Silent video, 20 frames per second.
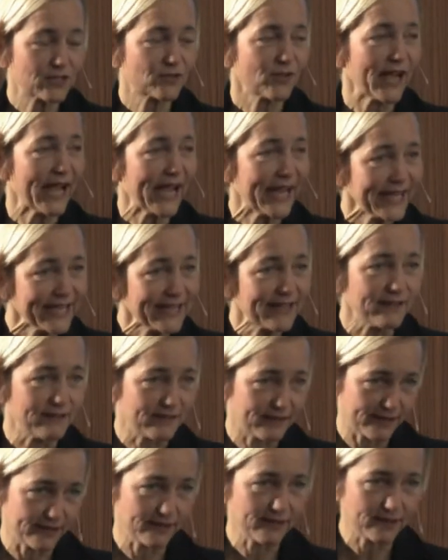Also
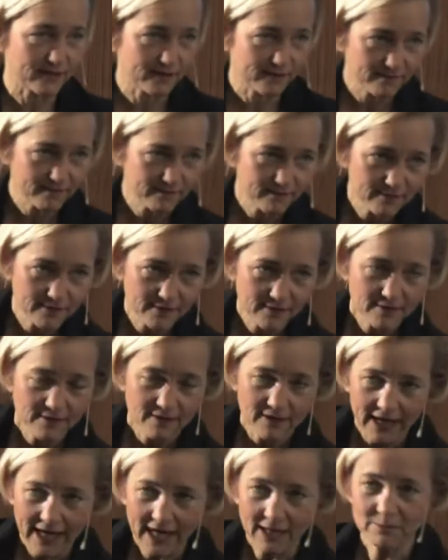eigentlich
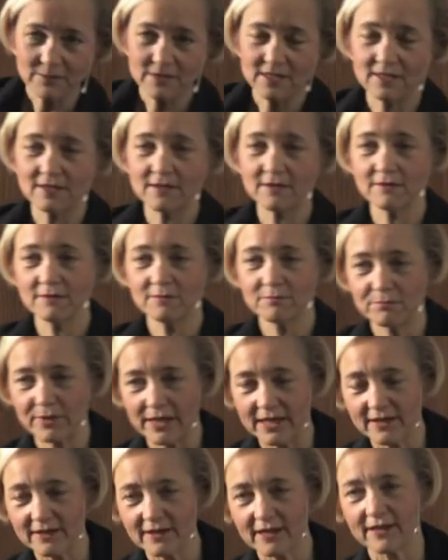haben sie
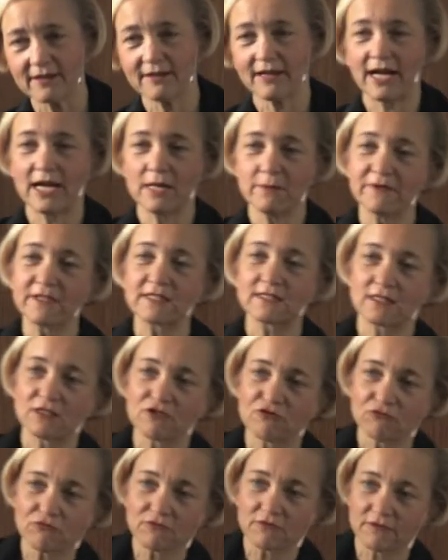bei einer halbwegs
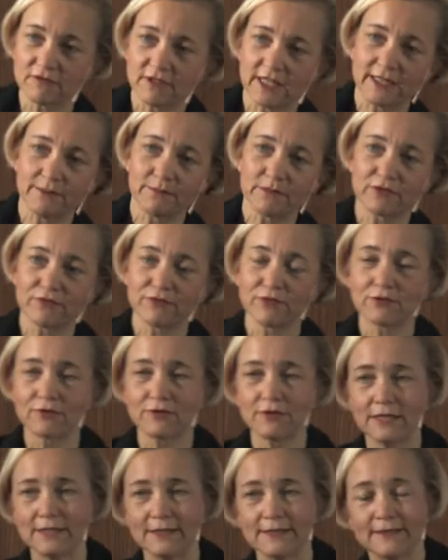gesunden
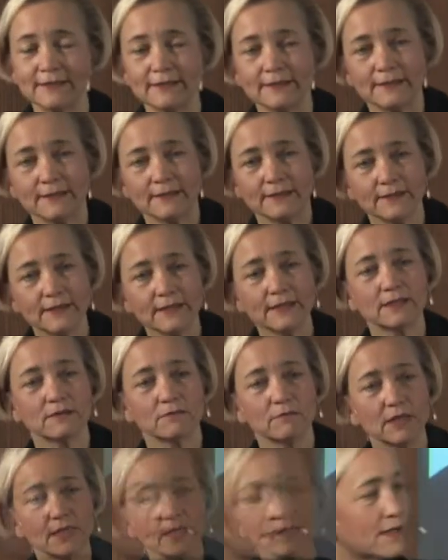Lebensführung
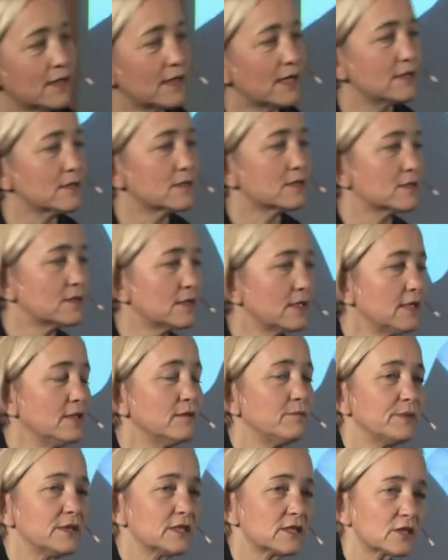nicht mehr als
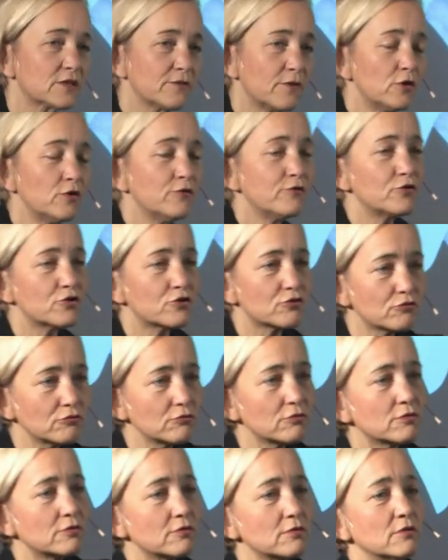10 bis 12
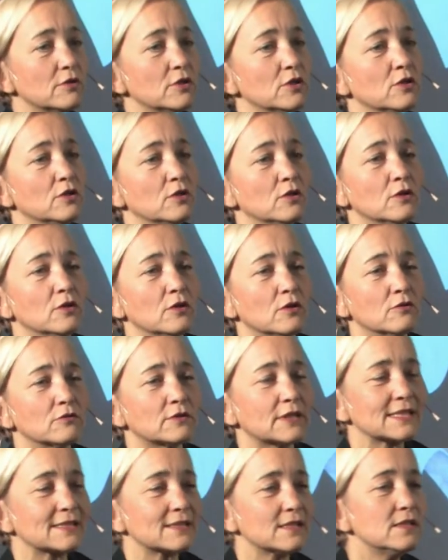Stunden
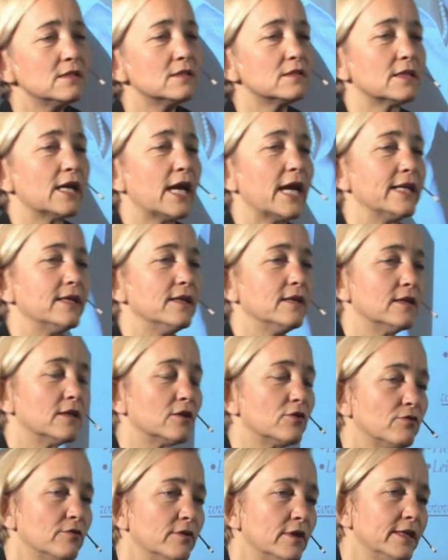und das ist eine
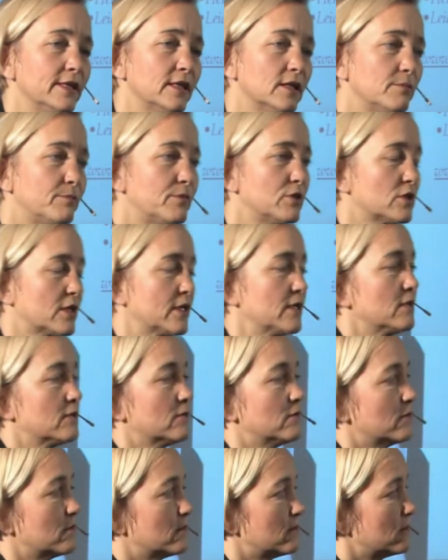natürliche
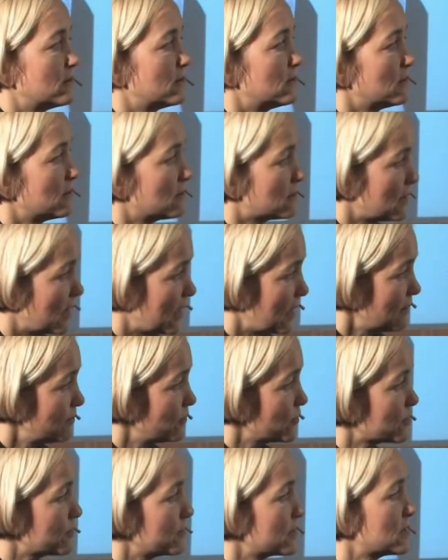Beschränkung. Und da
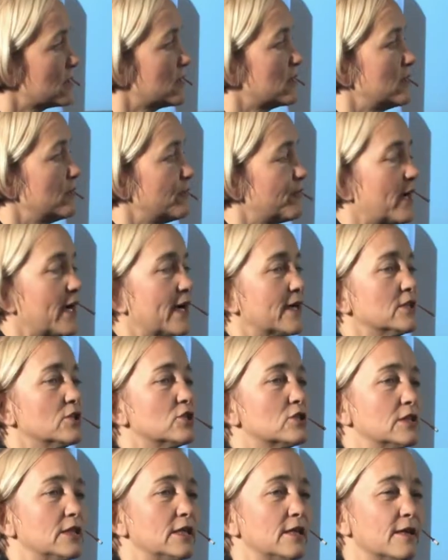muss man sich die
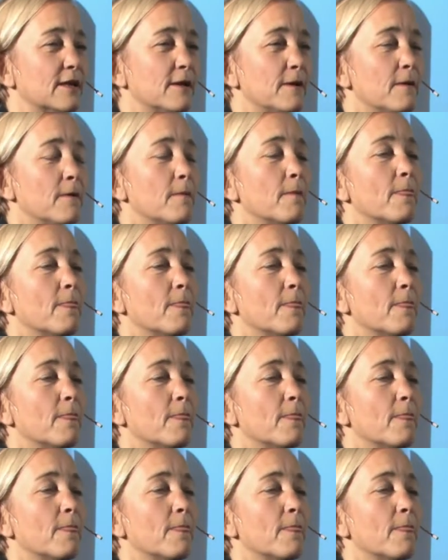Frage stellen,